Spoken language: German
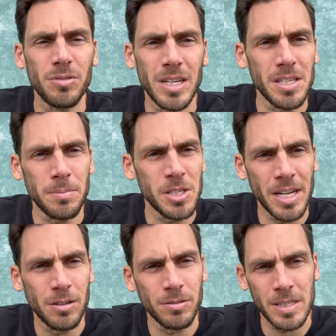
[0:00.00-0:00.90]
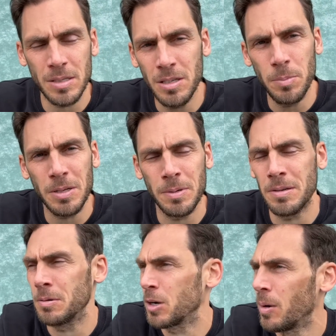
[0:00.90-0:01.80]
Vielleicht habe ich da irgendwas nicht
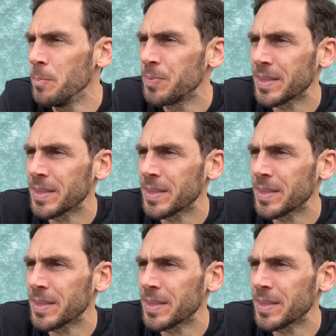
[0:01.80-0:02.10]
mitbekommen.